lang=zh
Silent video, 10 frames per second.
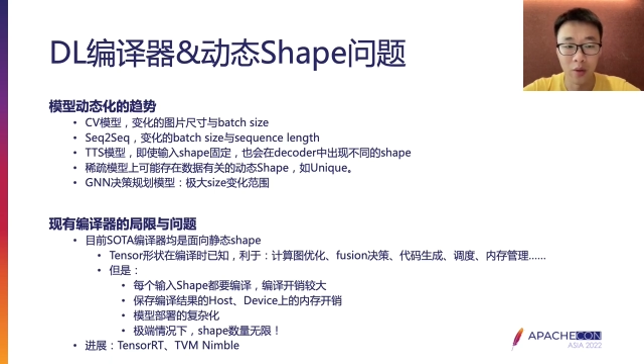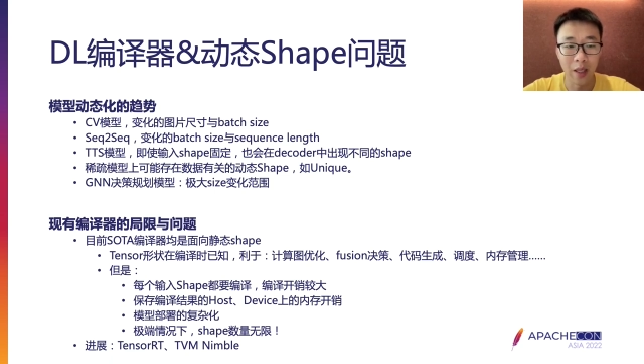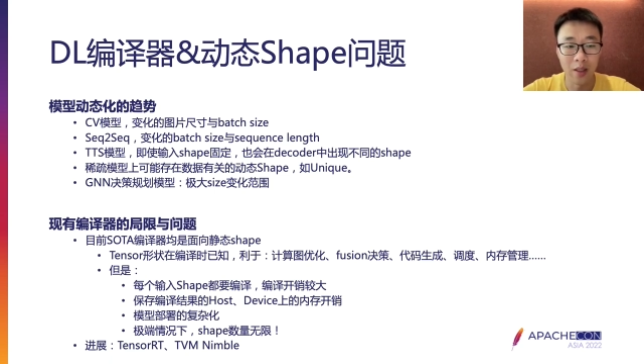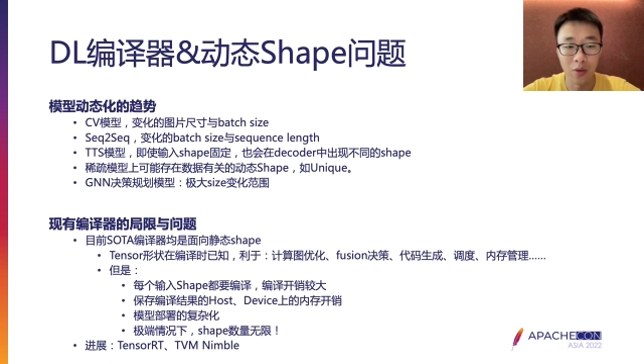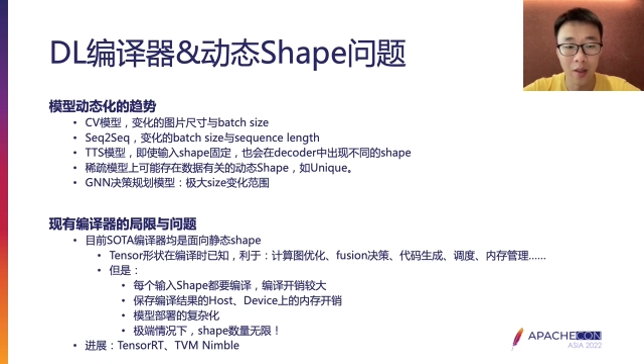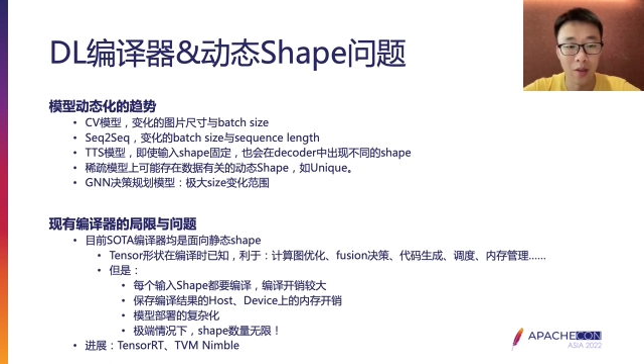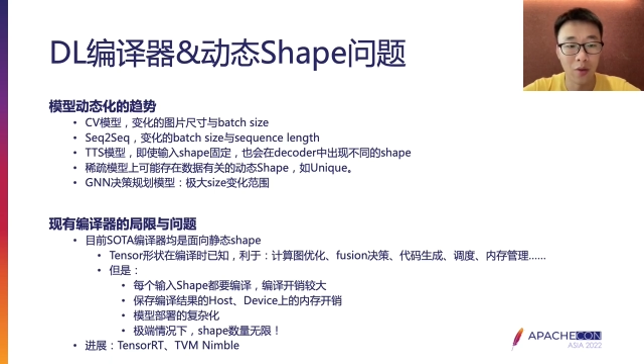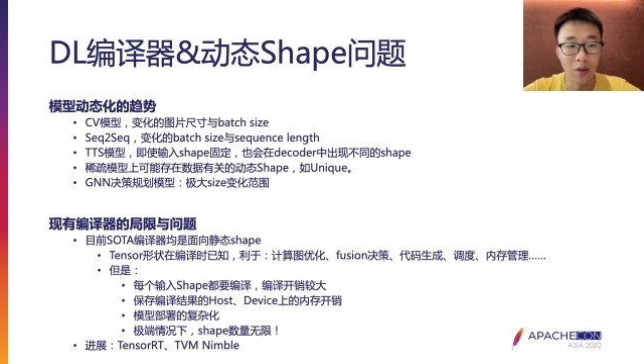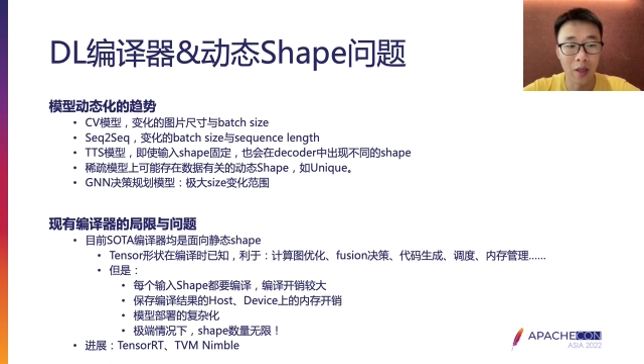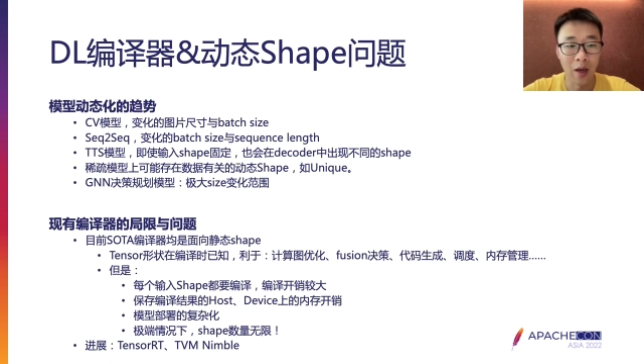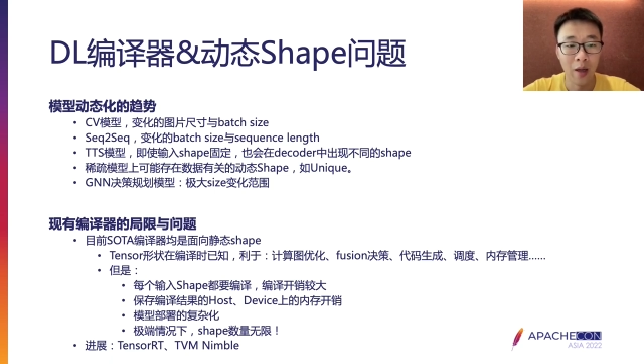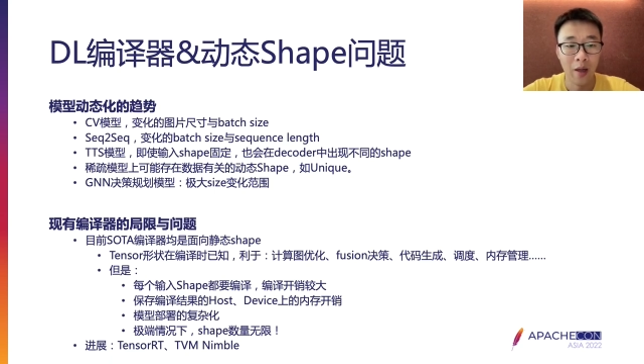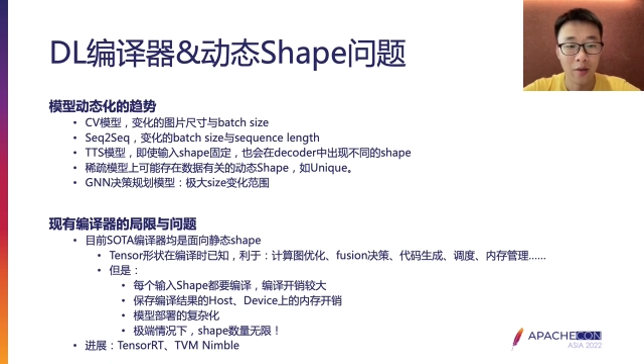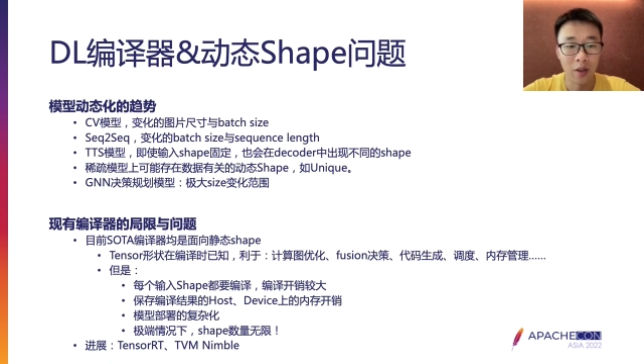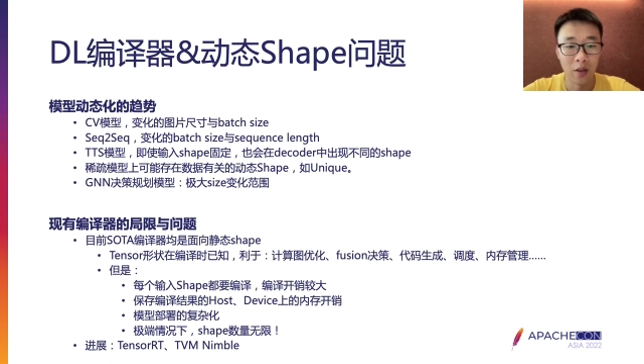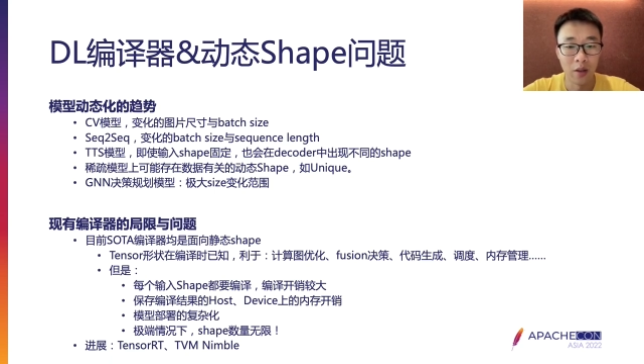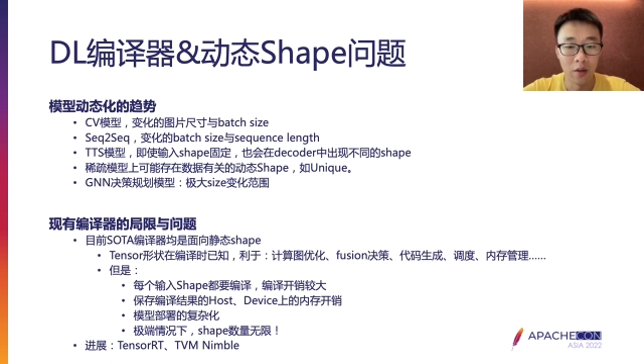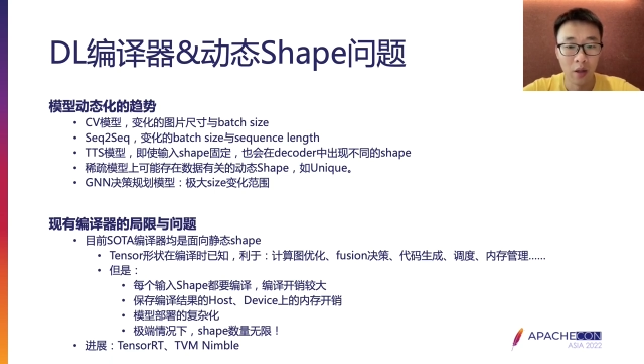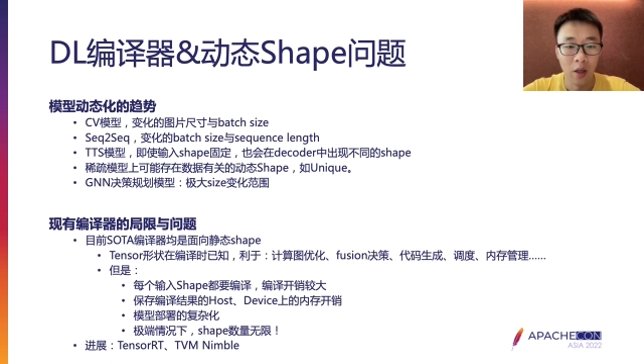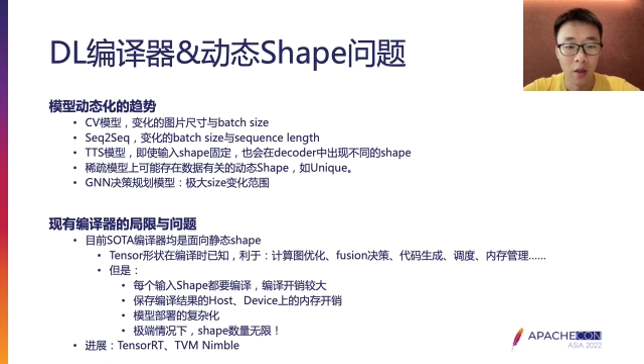在极端的情况下，这个